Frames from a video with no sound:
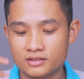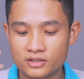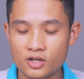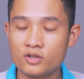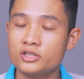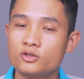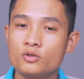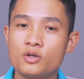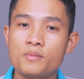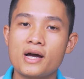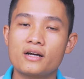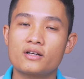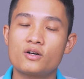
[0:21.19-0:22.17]
nó sẽ giúp các
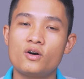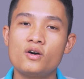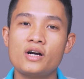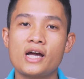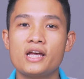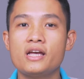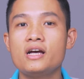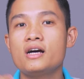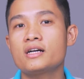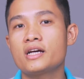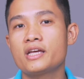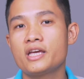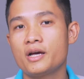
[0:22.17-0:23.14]
bạn có cái
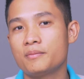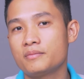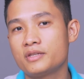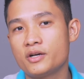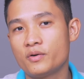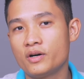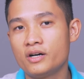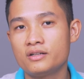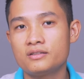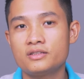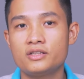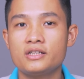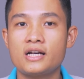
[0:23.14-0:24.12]
kinh nghiệm nhiều
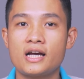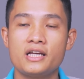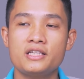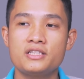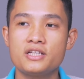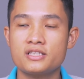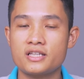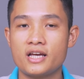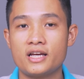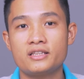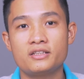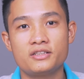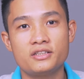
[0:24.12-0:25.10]
hơn những cái chia
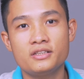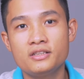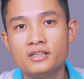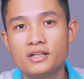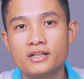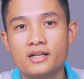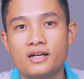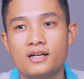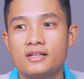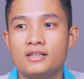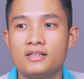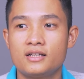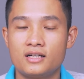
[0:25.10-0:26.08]
sẻ từ những người
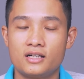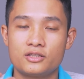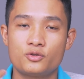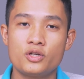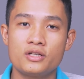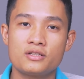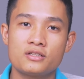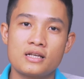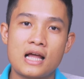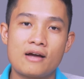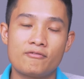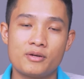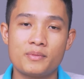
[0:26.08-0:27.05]
chuyên
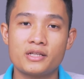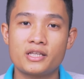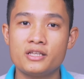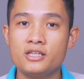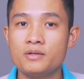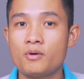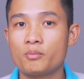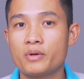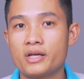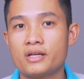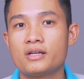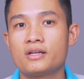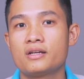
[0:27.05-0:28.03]
làm về máy tính như bọn
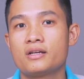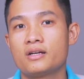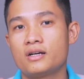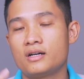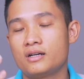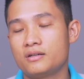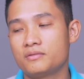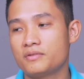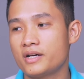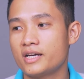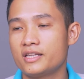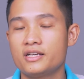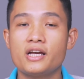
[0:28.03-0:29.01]
mình uh,
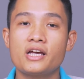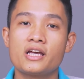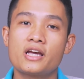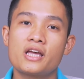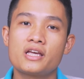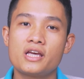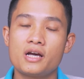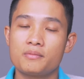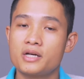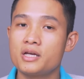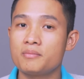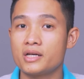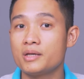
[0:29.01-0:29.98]
về những cái kinh, kinh nghiệm
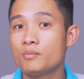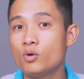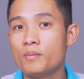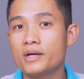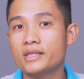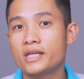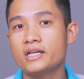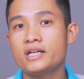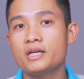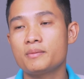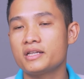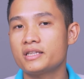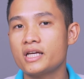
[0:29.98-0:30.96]
khi mà đi mua máy tính
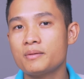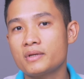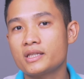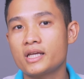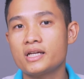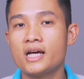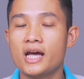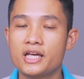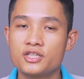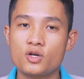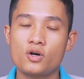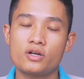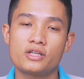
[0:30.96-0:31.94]
khi mà đi test máy tính hay
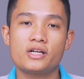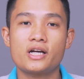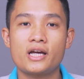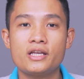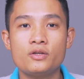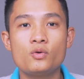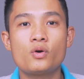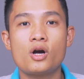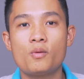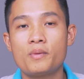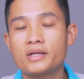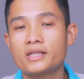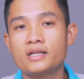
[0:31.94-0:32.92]
chọn những cái nhu
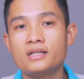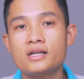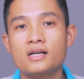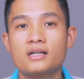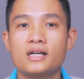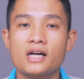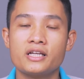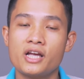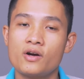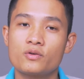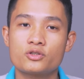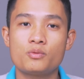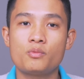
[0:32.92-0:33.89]
cầu máy tính uh, khác
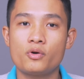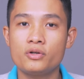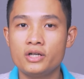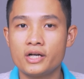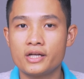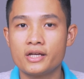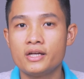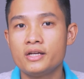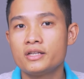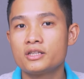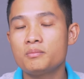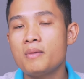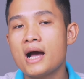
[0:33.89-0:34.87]
nhau cho mỗi người
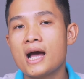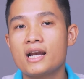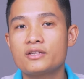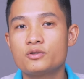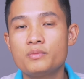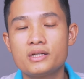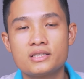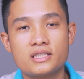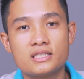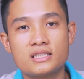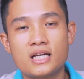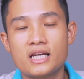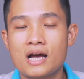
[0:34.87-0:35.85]
thứ ba là chúng mình sẽ
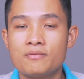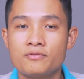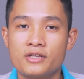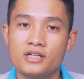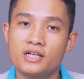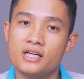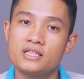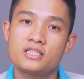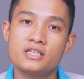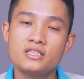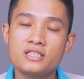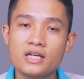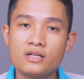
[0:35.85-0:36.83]
giải đáp về những cái
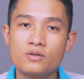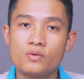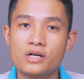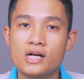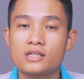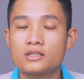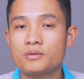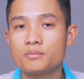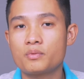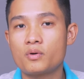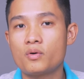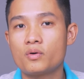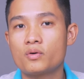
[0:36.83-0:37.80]
chính sách của cửa hàng
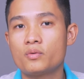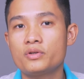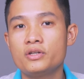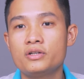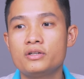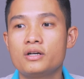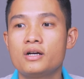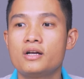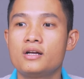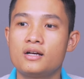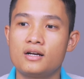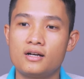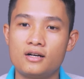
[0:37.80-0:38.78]
ThinkPro cũng như
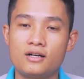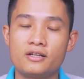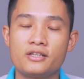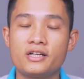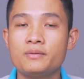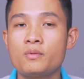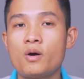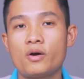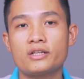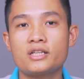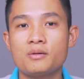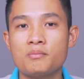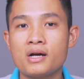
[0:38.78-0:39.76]
uh, những cái mọi
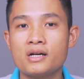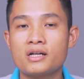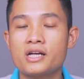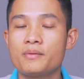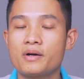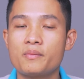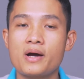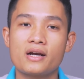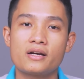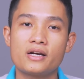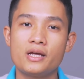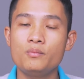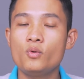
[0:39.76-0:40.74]
cái thắc mắc khi mà các
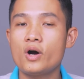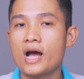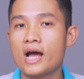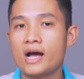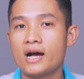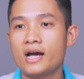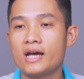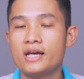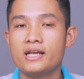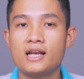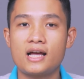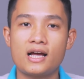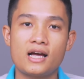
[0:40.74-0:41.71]
bạn đến mua hàng
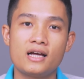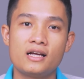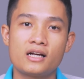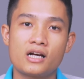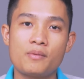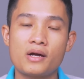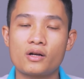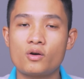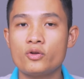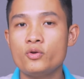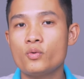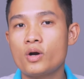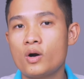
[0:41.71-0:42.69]
hay là các bạn có
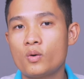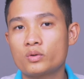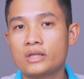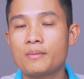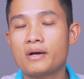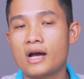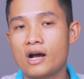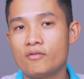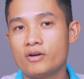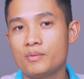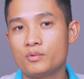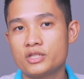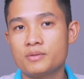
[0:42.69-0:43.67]
nhu cầu tham khảo
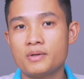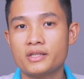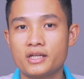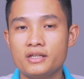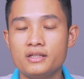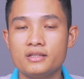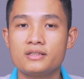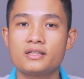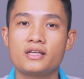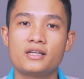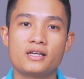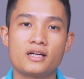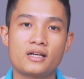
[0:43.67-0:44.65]
về một chiếc máy tính
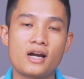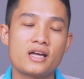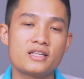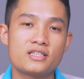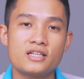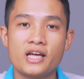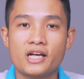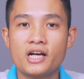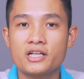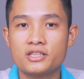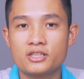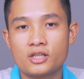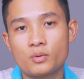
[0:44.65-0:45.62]
thì đây chính là kênh
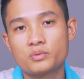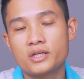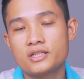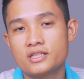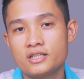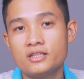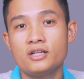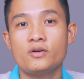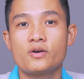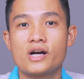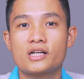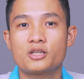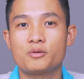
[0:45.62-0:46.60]
thông tin chính thức của
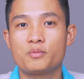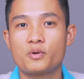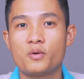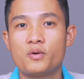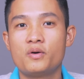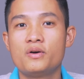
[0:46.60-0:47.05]
cửa hàng ThinkPro